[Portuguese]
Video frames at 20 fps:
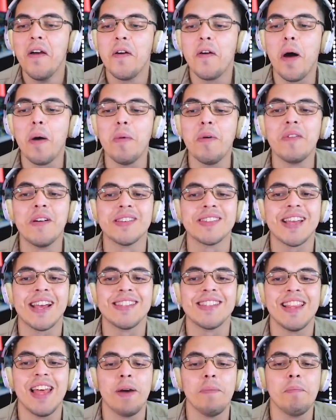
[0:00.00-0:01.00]
Como
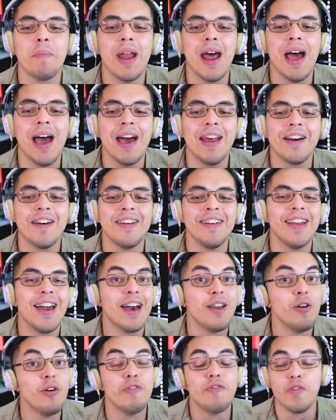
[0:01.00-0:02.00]
vocês lembraram, né,
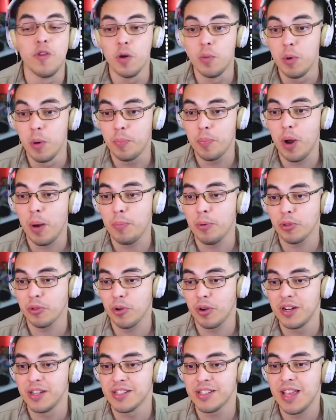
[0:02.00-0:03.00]
no filme o próprio
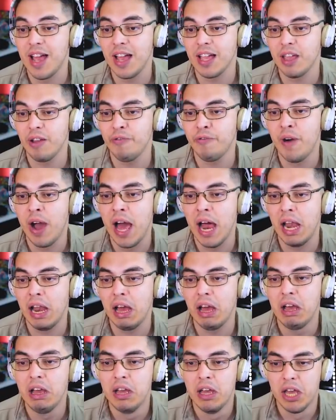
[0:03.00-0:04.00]
Tony Stark
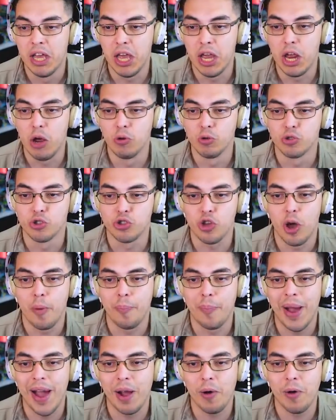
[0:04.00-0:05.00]
fala: Eu só
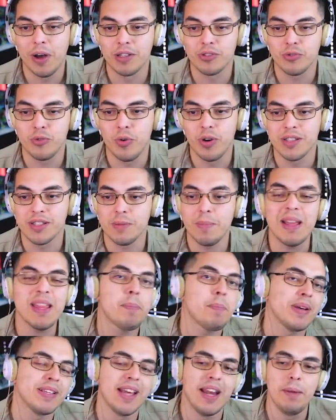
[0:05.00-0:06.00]
pago as coisas. Mas
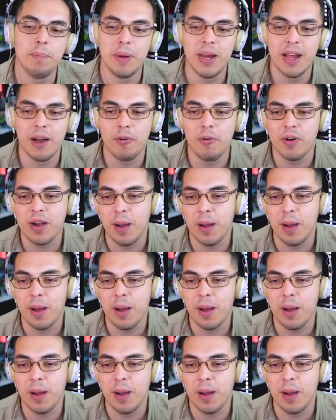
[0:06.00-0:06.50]
depois ele briga com o